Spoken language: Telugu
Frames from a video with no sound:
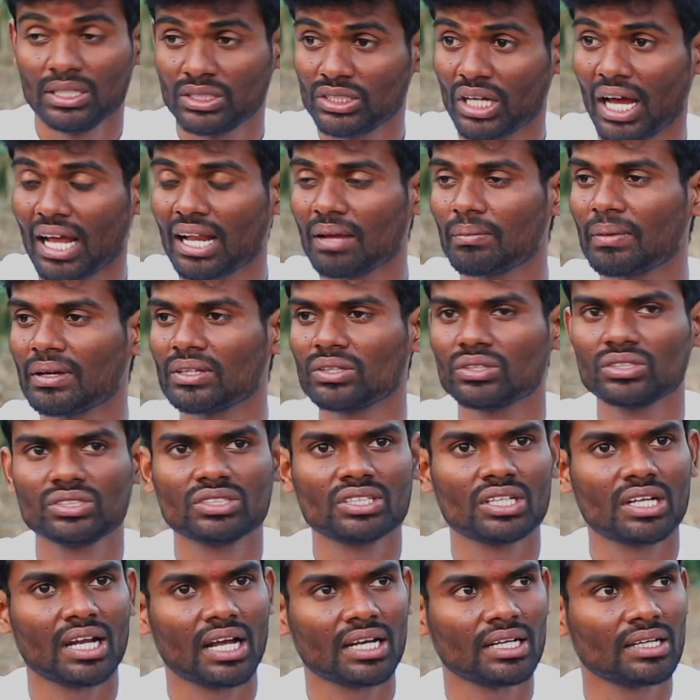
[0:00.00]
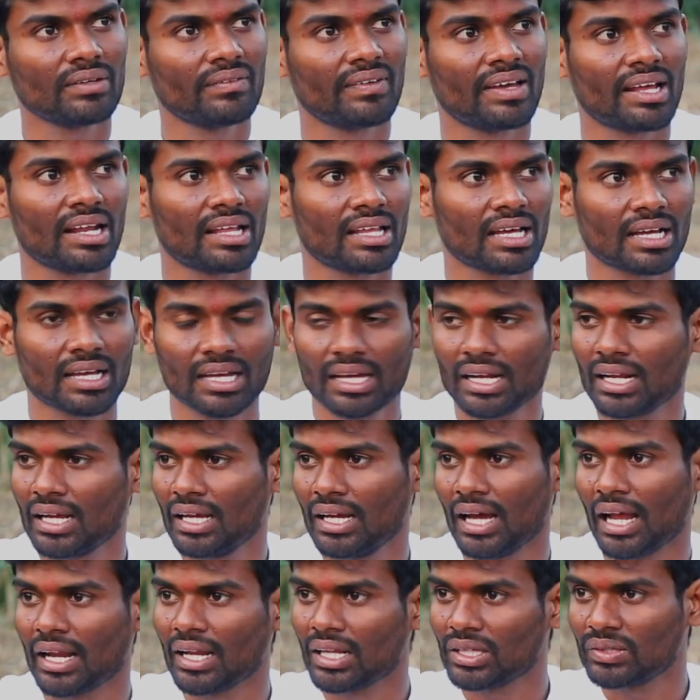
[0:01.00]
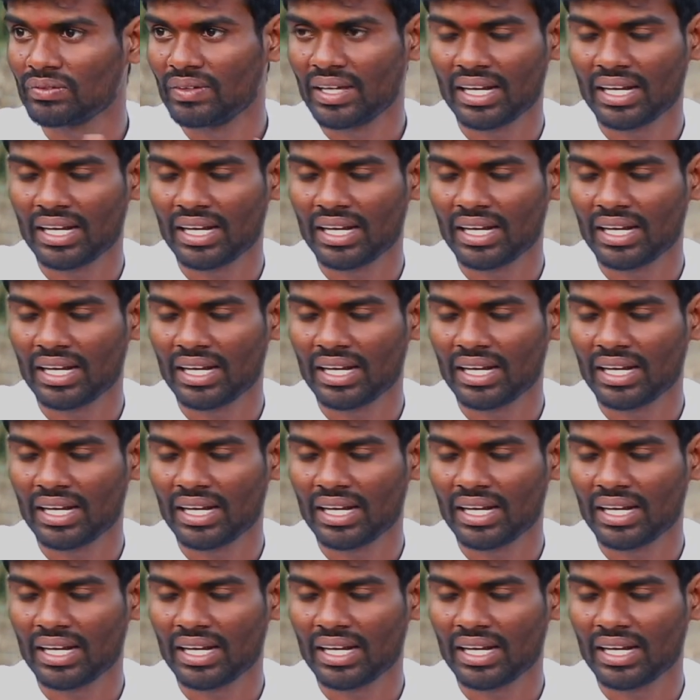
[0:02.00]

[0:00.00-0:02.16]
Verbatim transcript: చాలామంది వచ్చిరని వేరే దగ్గరికి అన్న